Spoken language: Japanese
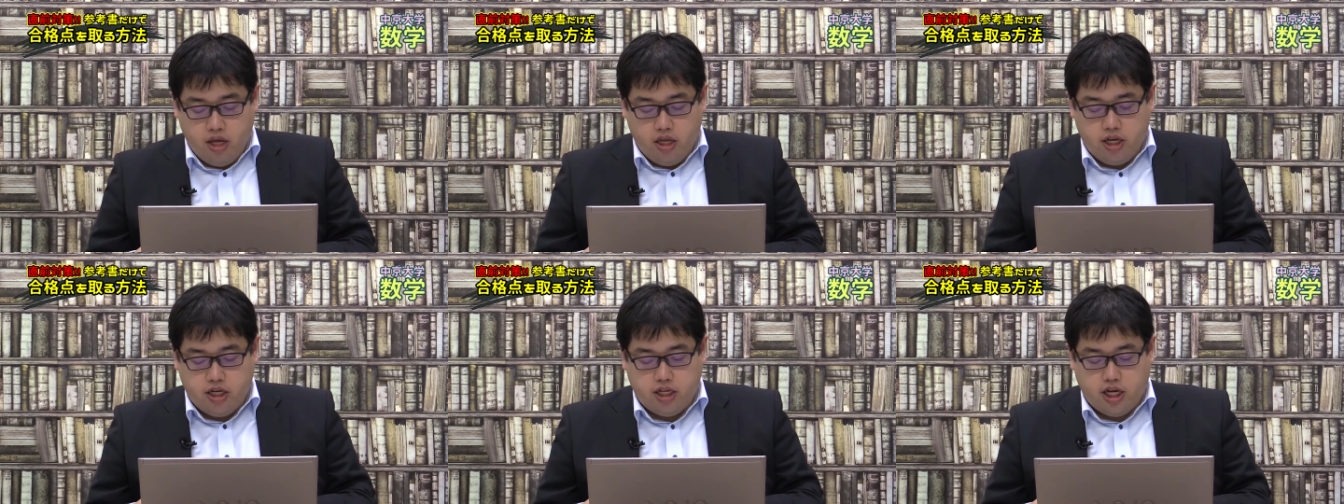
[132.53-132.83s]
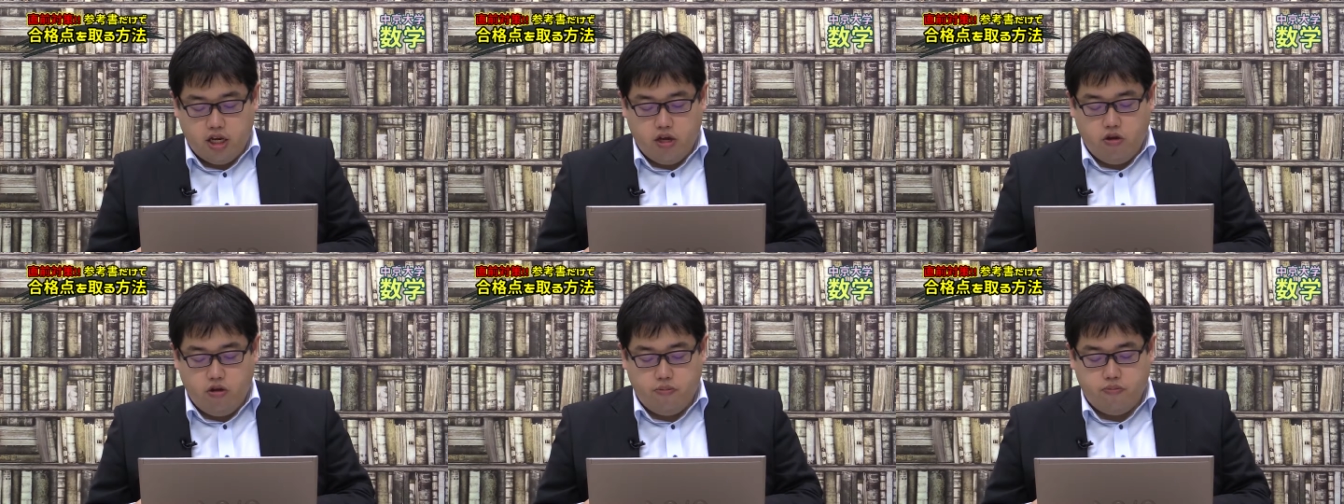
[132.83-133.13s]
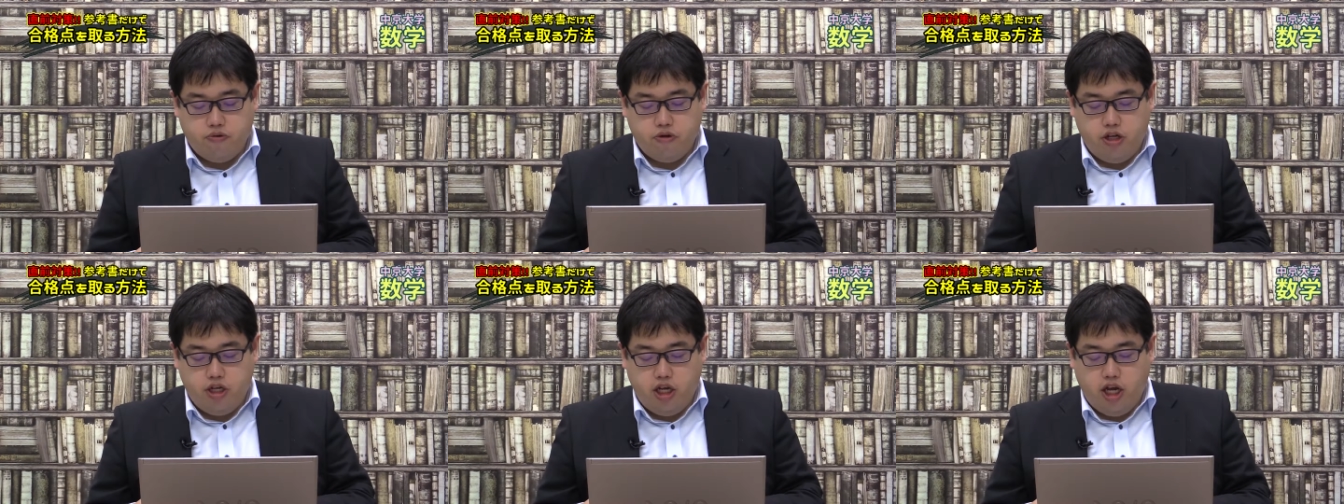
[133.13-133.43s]
で先ほど
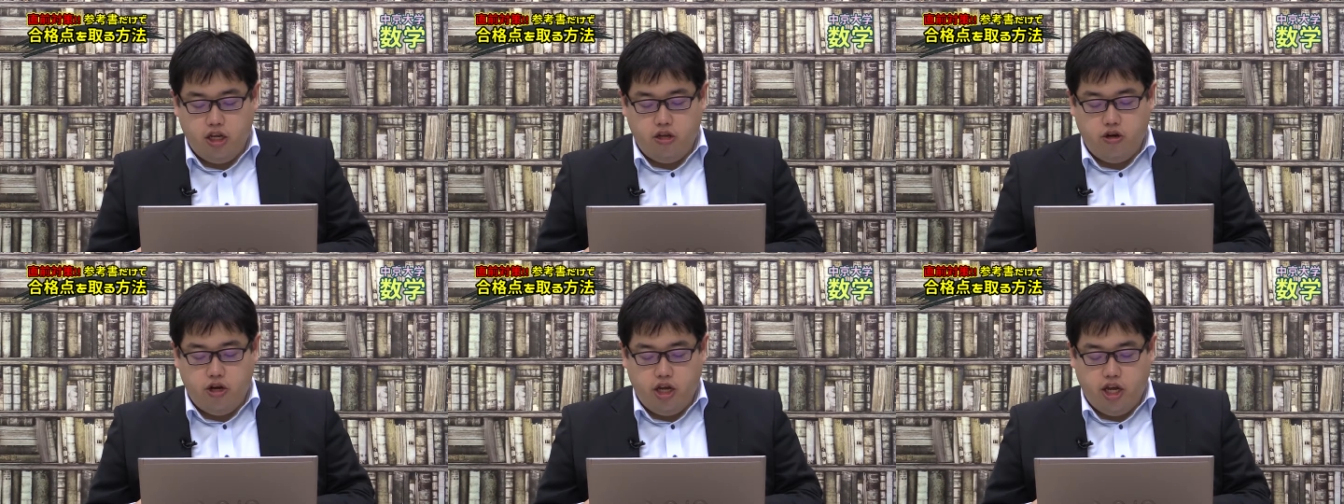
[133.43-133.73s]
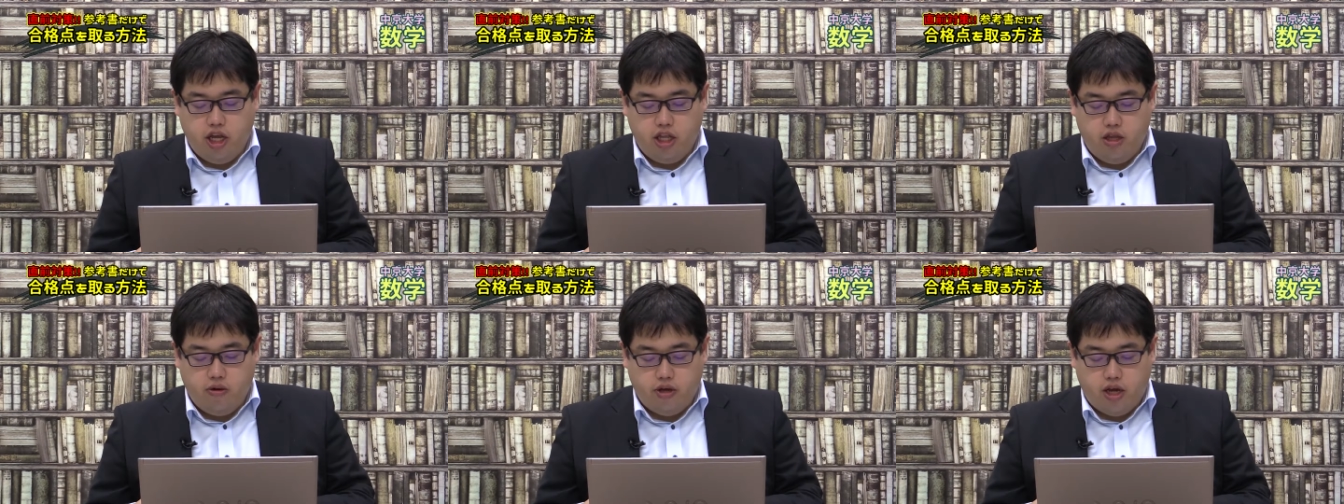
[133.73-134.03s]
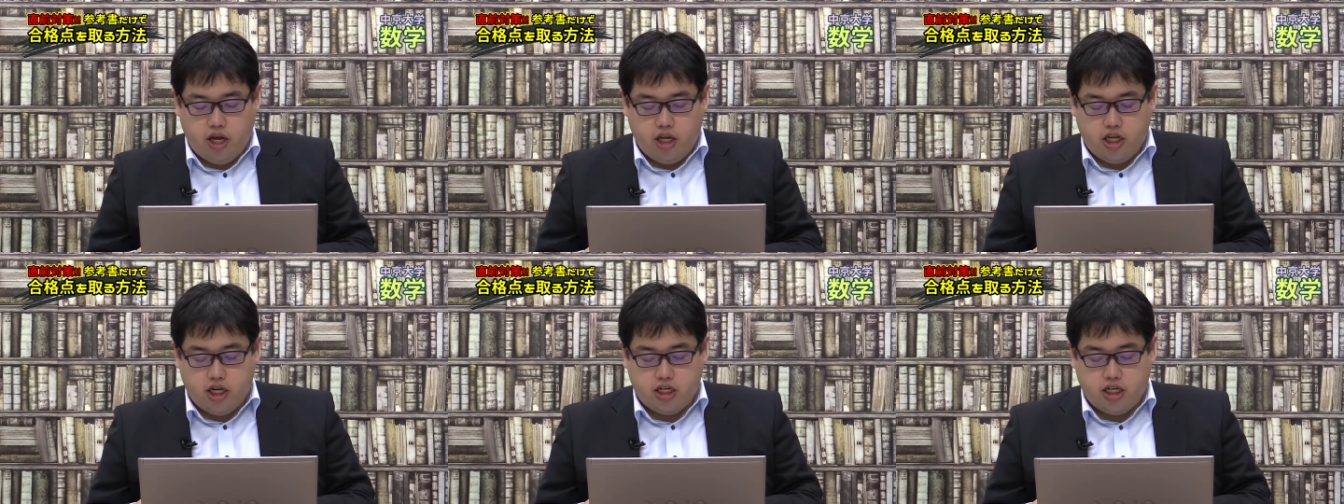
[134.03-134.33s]
文系と理系って分
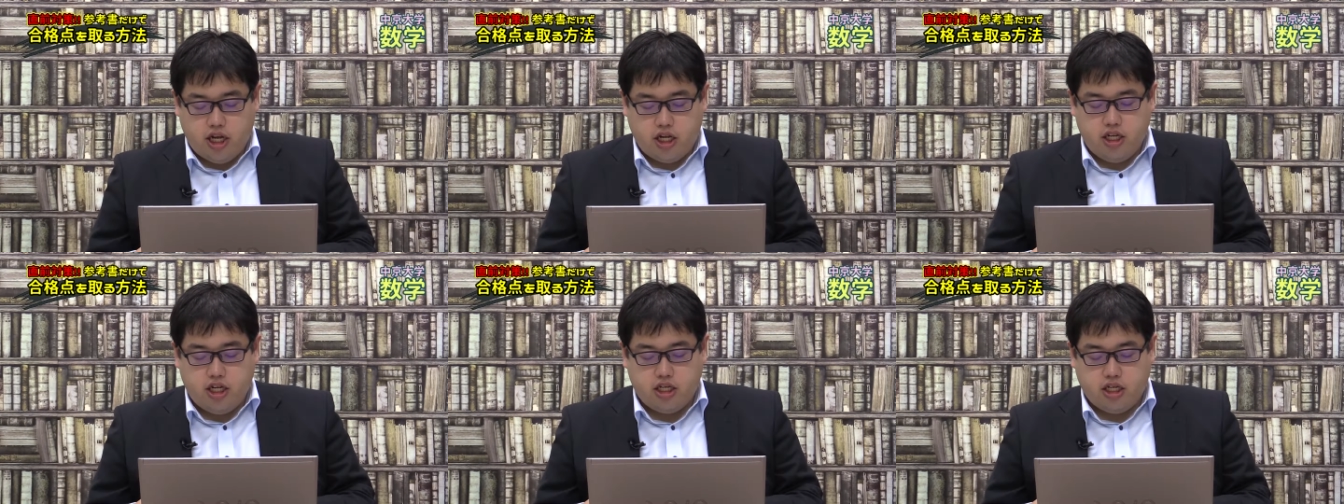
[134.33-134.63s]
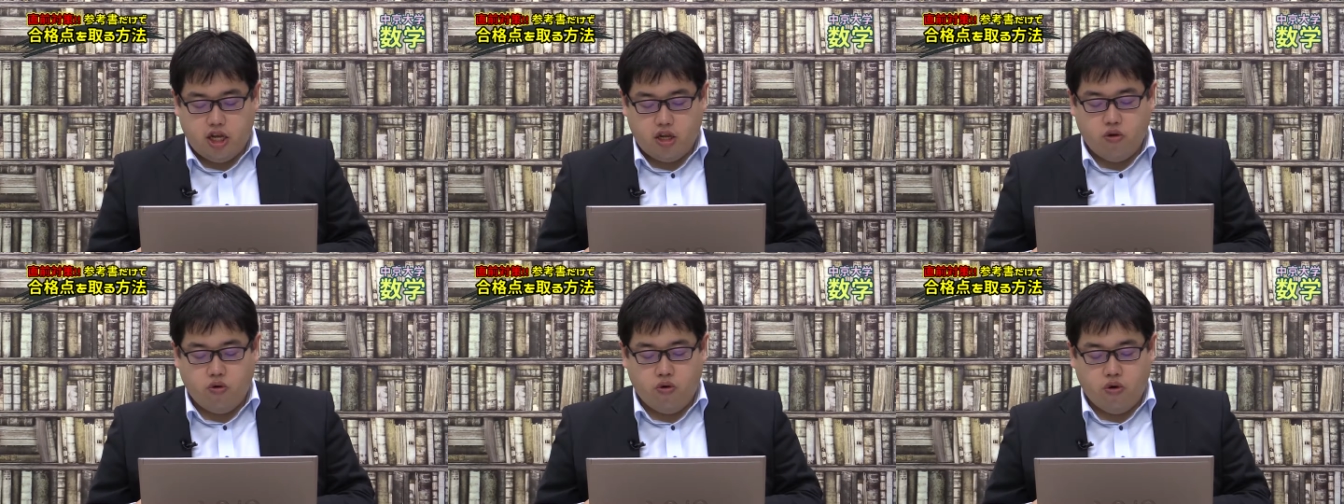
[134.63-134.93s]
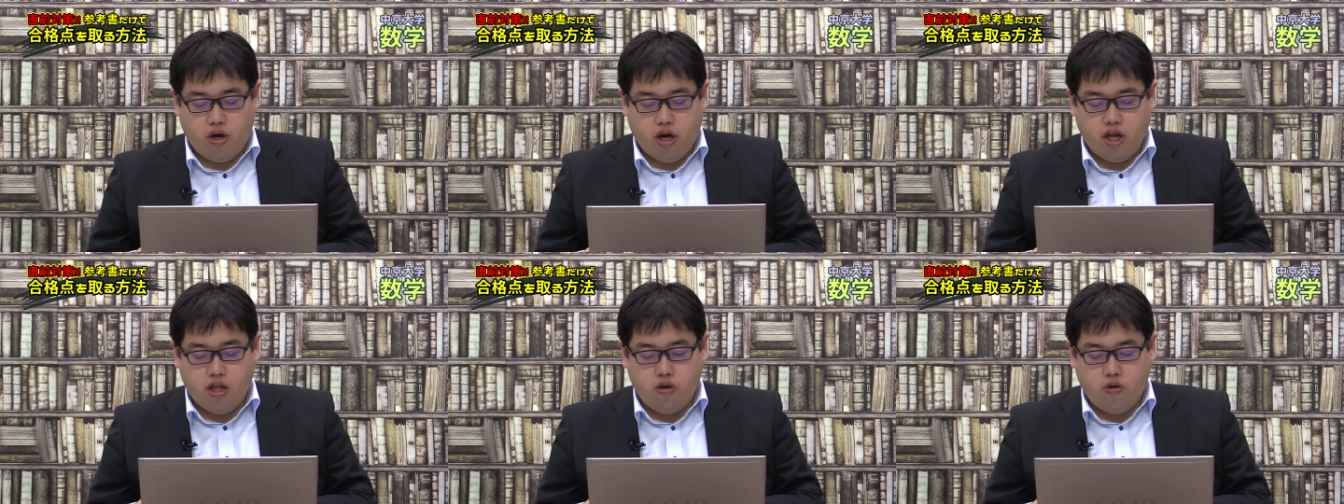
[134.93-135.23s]
け方したんですけ
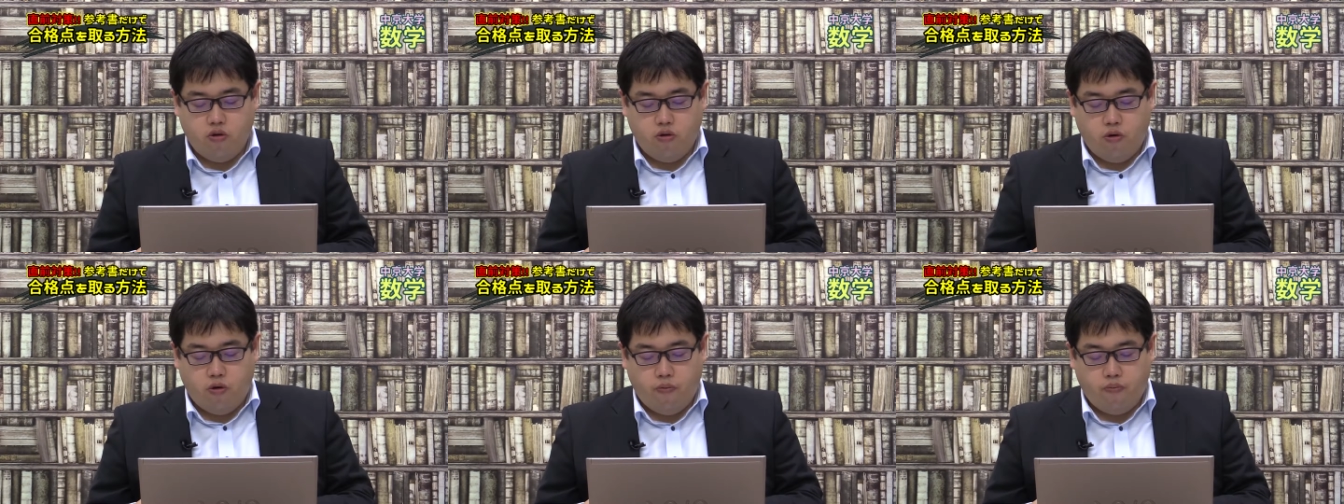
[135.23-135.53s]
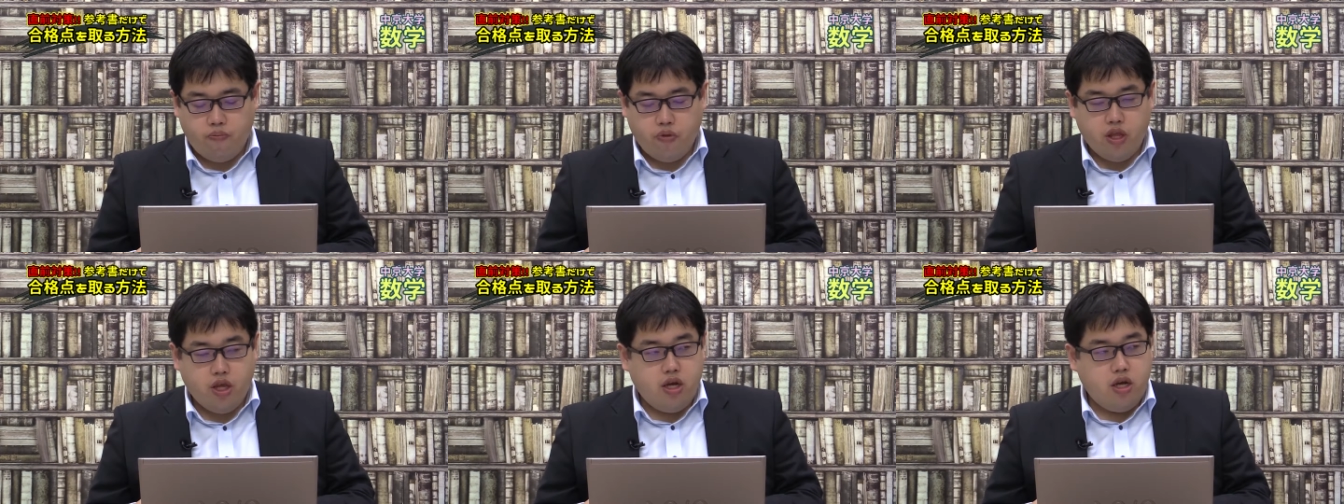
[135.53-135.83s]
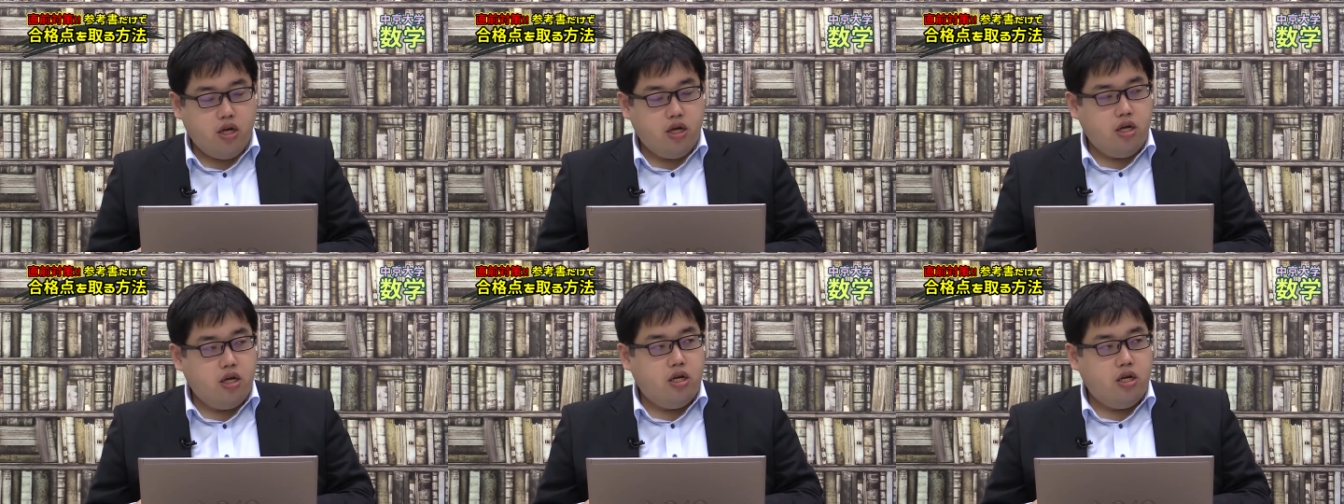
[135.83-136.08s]
ど、あのー